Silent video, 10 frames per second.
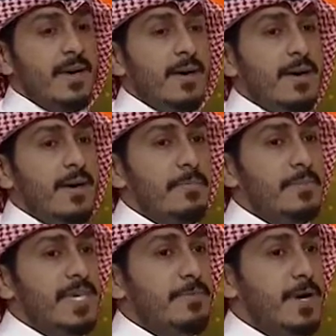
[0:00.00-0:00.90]
آه
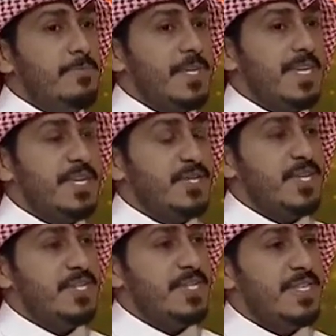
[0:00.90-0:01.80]
متى ما ابتكر
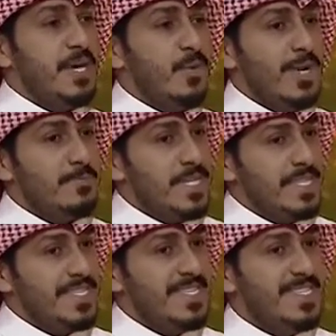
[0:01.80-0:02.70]
شيء جديد أو لمسة
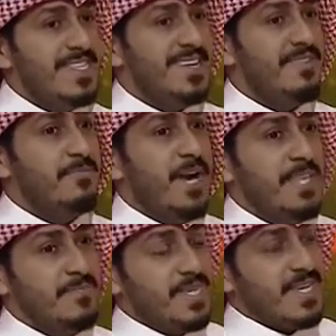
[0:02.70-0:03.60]
جديدة ما
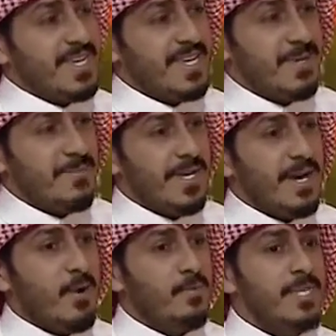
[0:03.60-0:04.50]
حد ابتكرها قبله
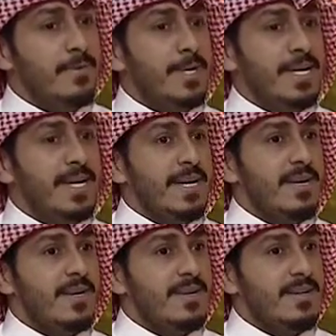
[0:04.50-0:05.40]
أو متى ما
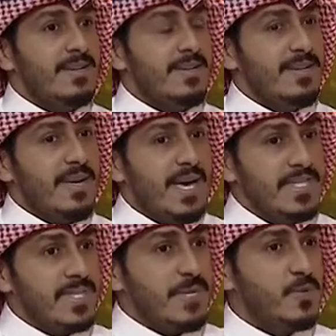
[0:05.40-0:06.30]

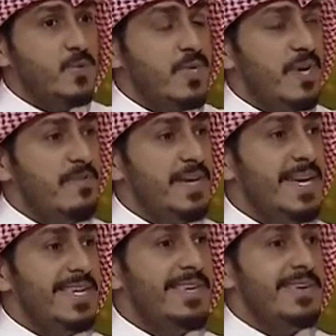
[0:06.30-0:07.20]
حصل ردود
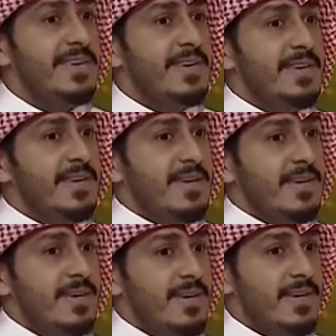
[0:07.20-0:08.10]
أفعال
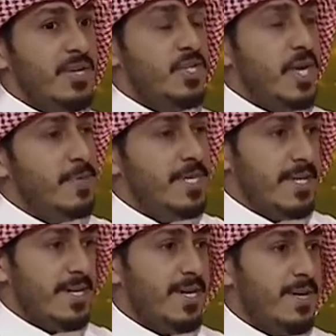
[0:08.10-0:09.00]
آه،
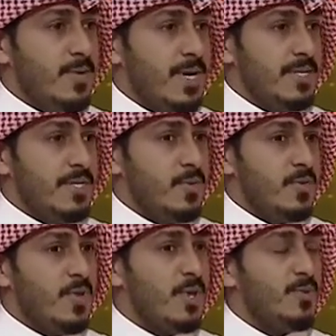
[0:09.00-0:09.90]
إيجابية على لوحاته
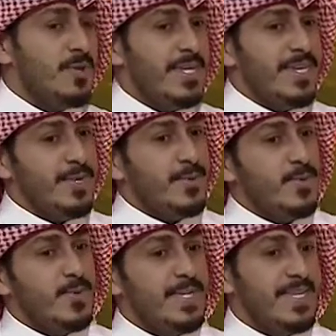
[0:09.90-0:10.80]
وضروري أنه
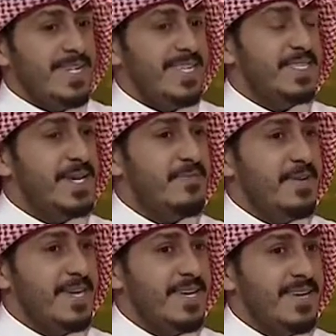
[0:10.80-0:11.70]
يكون آه، يسأل
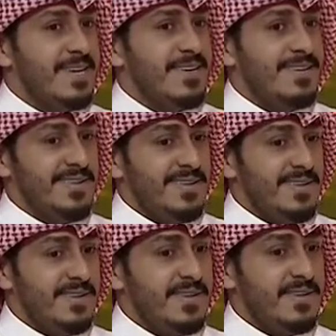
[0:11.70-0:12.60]
فيها
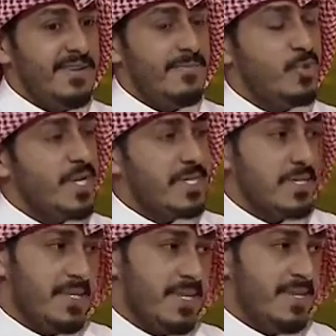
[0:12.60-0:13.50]
آه،
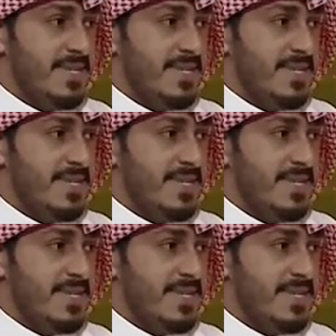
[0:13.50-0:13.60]
متخصصين